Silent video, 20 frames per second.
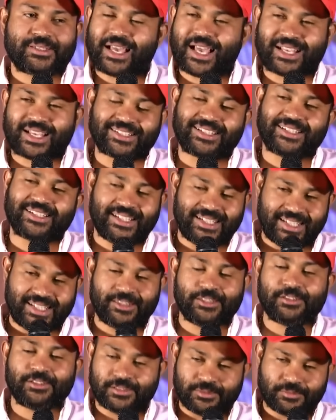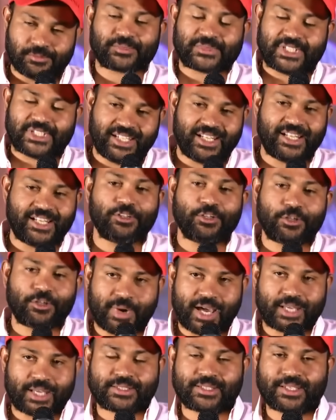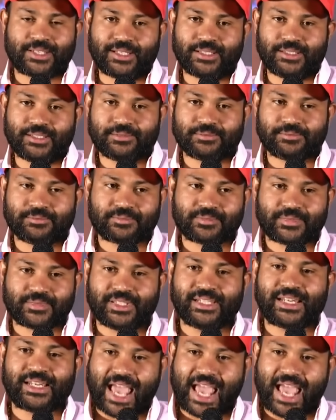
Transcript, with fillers: అసలు దీన్ని ఎందుకు నేను ఎందుకు మార్చాలి దీన్ని